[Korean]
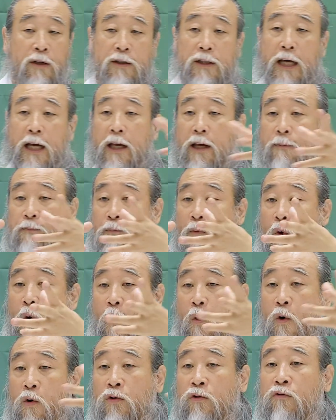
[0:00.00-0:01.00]
사회
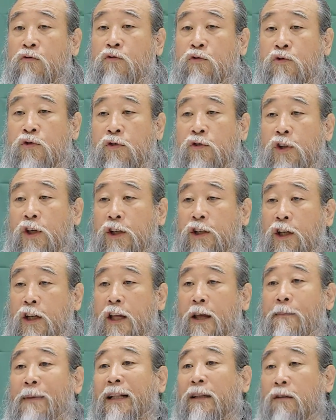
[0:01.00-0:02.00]
모든 구성들이
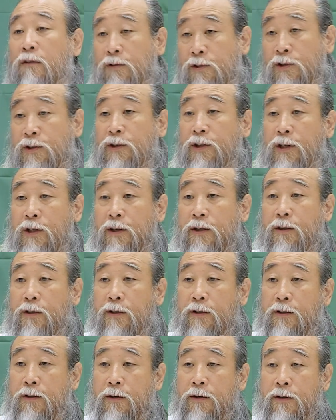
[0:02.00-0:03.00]
그렇게 만들어진 거예요.
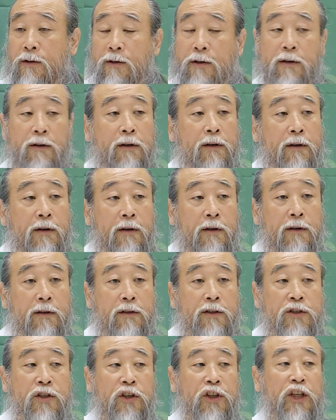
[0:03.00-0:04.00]

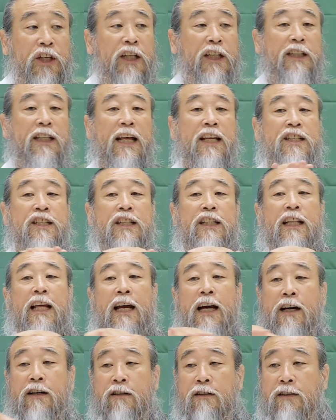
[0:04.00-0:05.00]
그래서 2대
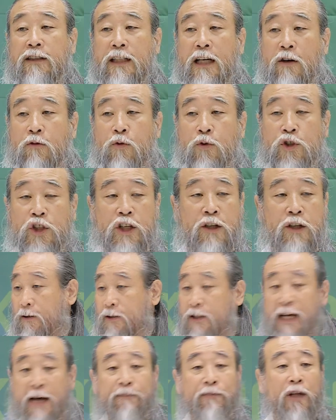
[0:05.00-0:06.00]
시대가 끝나고
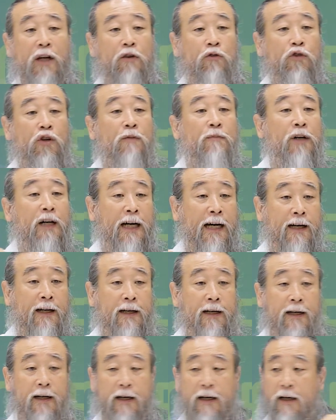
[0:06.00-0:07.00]
3대로 넘어가.
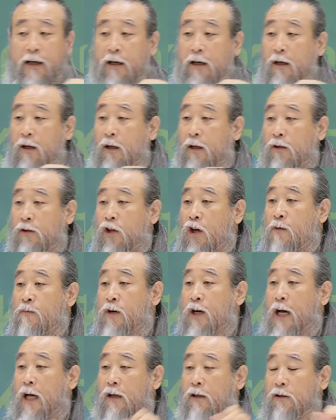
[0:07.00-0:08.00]

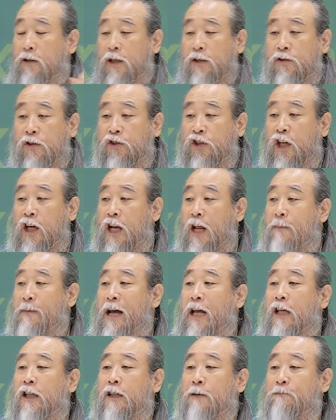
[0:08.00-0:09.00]
넘어가는 데서
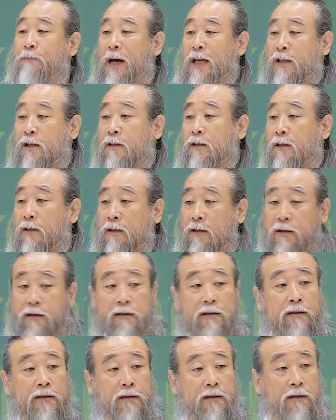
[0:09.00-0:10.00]
딜레마에 지금 빠지는 거죠.
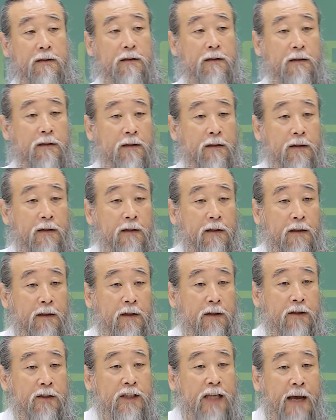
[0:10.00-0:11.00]

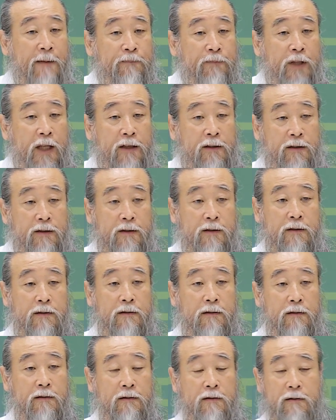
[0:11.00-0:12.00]

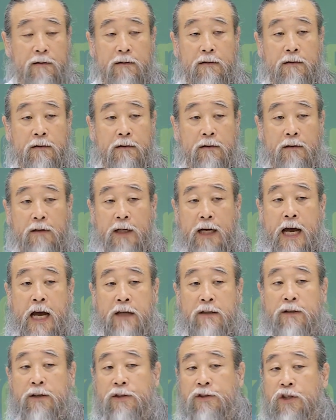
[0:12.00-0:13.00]
3대는
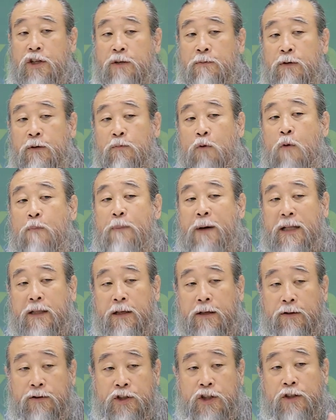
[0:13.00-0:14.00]
하늘에서 힘을 못
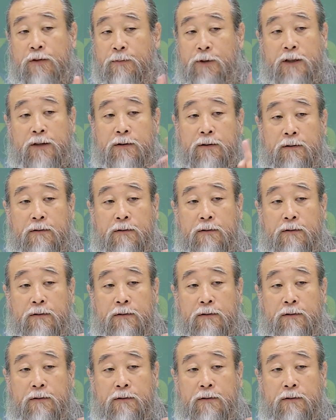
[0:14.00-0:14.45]
받아요, 지금은.